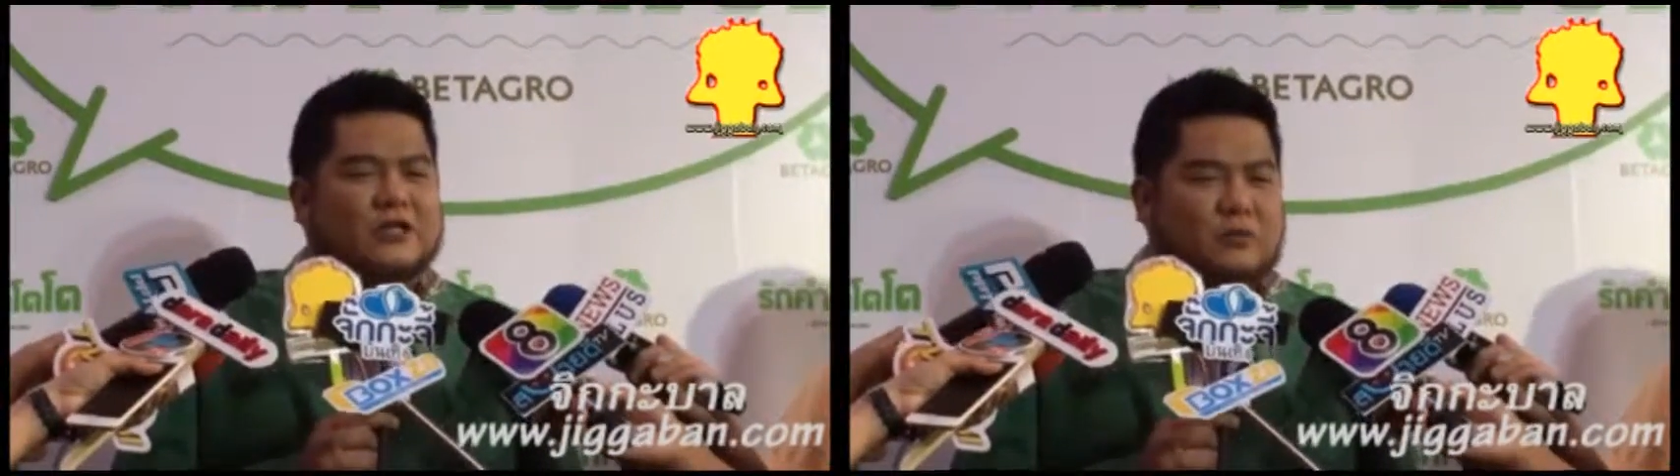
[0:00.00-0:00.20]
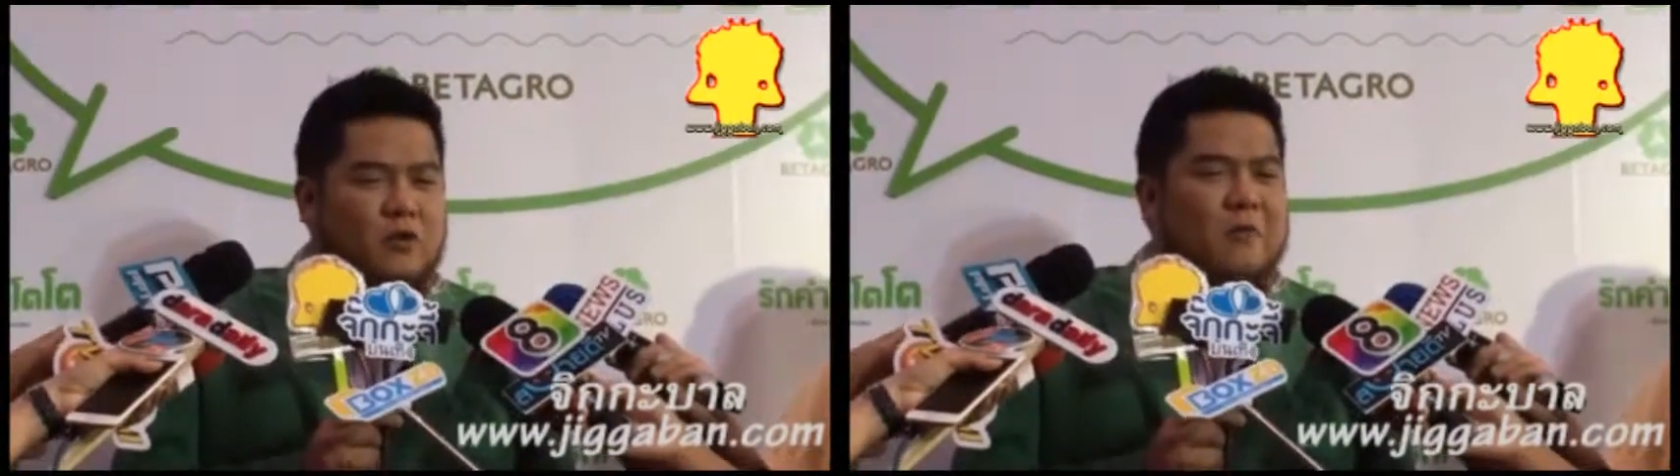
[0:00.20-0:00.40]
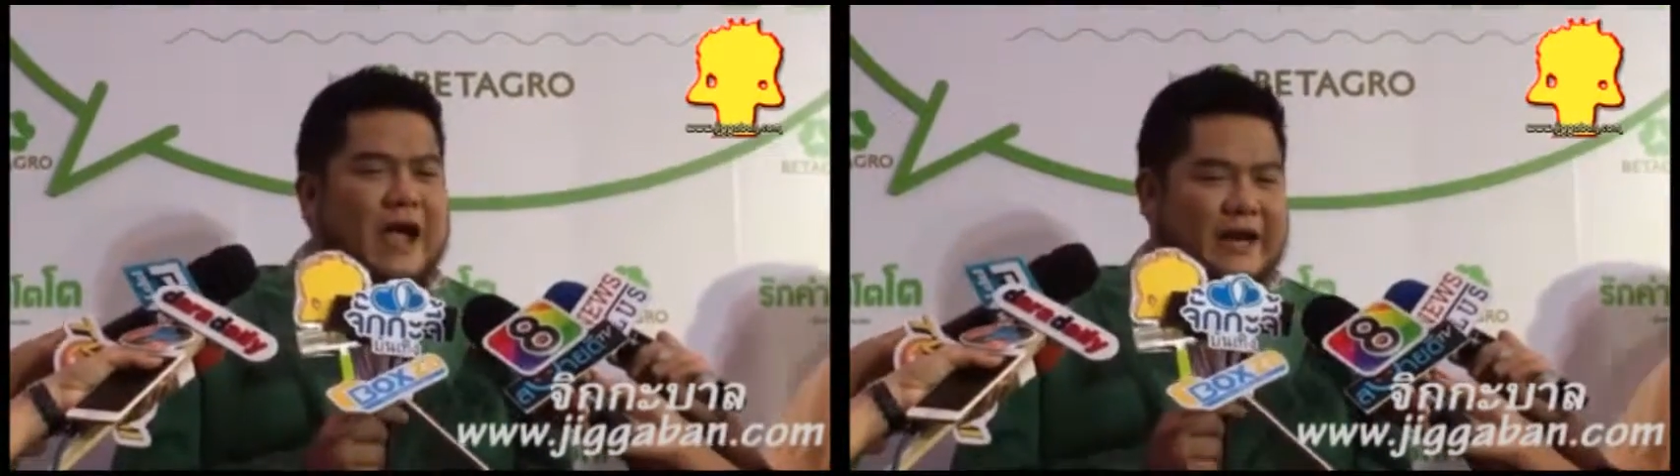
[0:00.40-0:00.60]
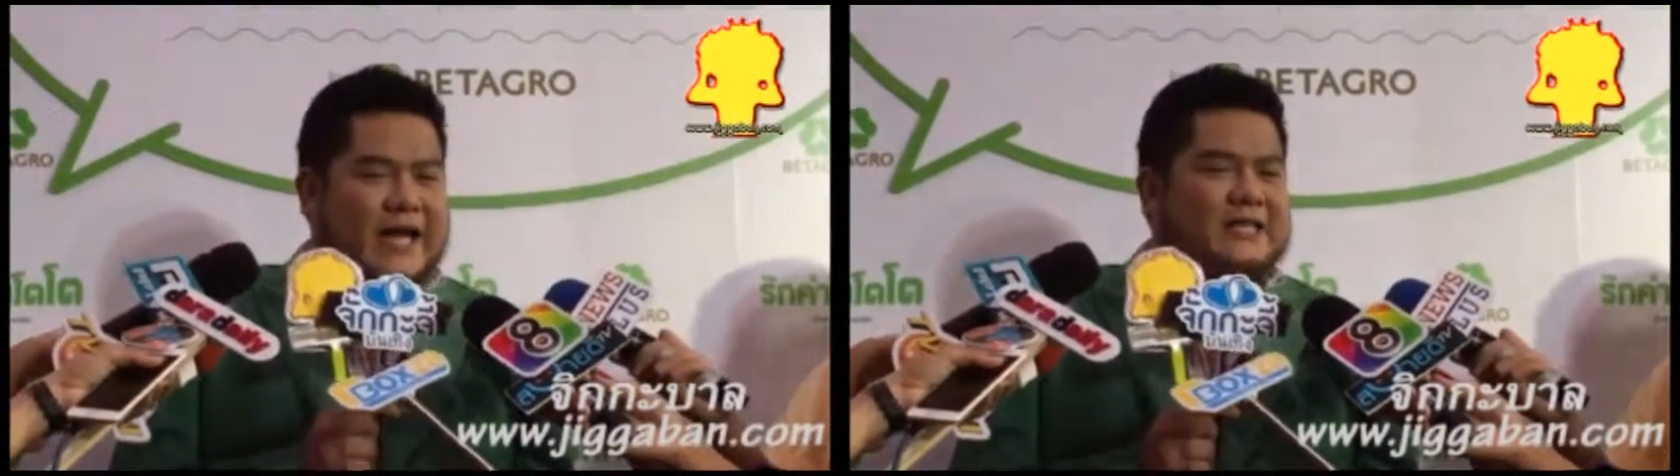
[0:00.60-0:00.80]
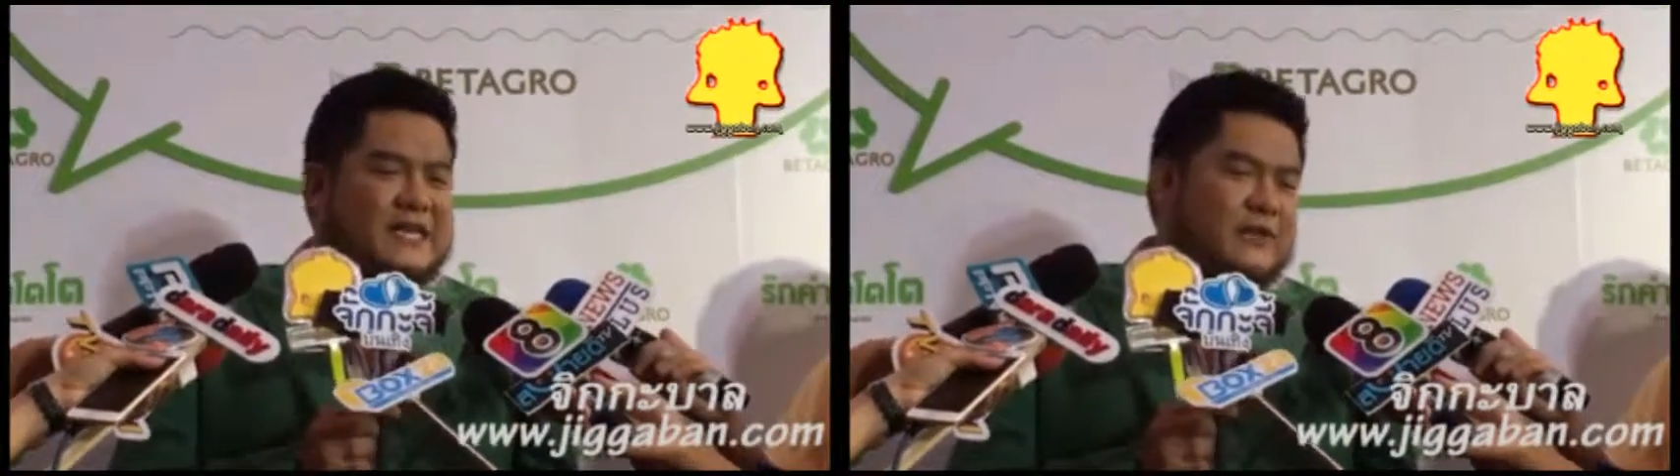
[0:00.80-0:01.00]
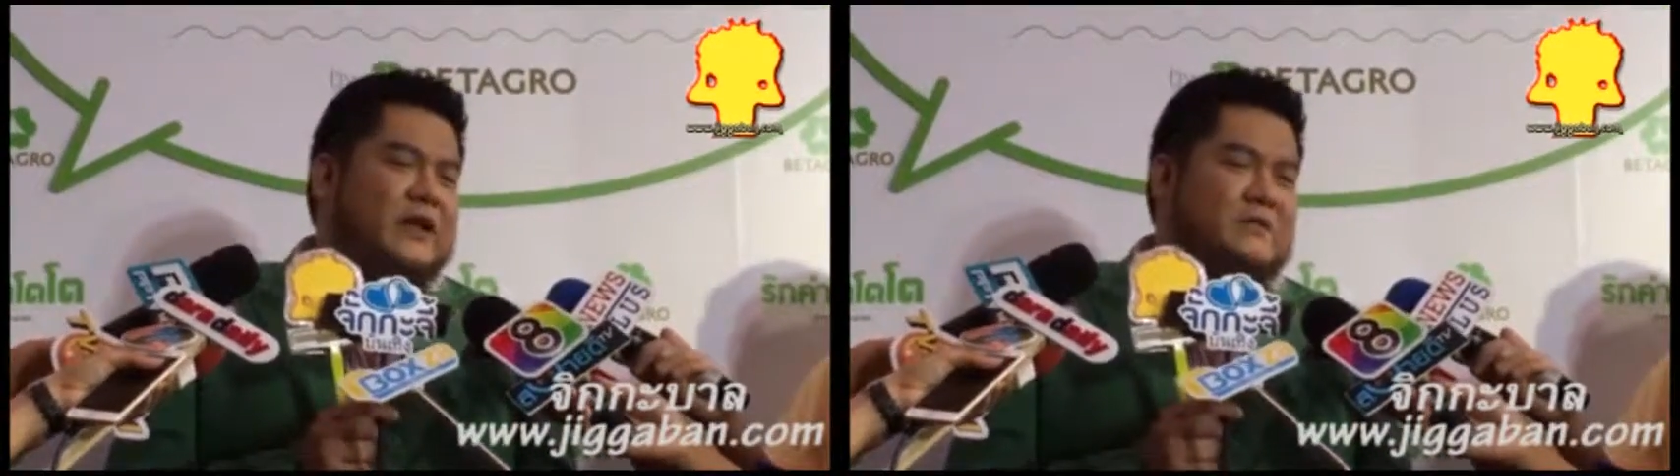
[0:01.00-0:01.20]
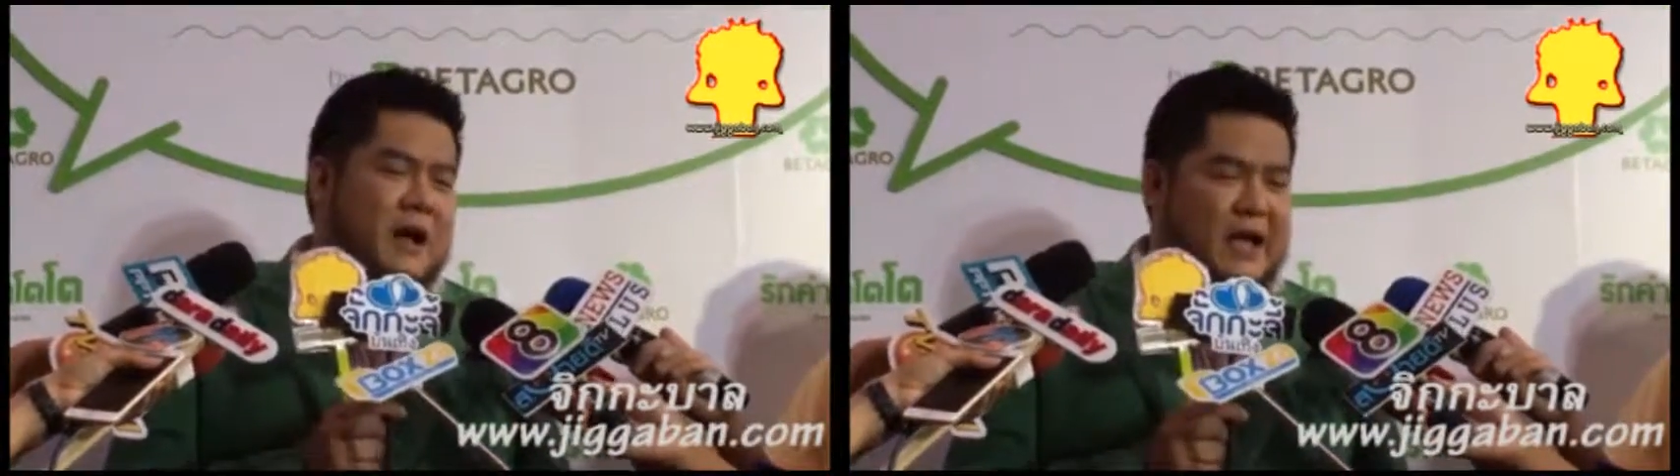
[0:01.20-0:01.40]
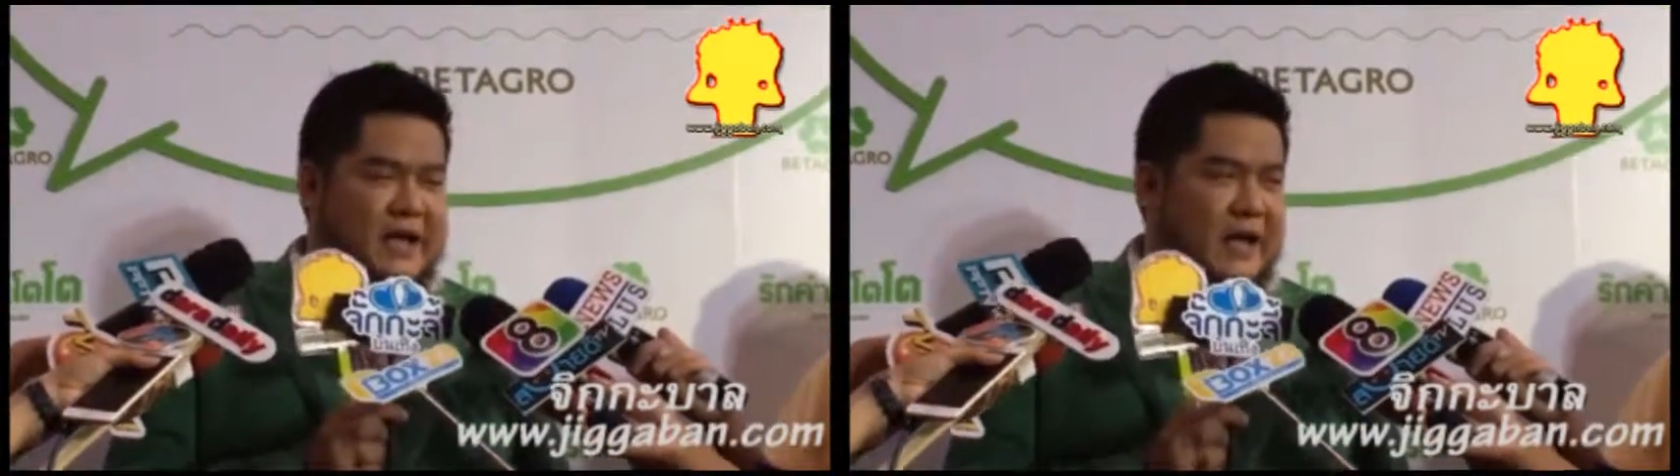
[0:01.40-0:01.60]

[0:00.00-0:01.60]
จุดมุ่งหมายในการใช้ชีวิตใหม่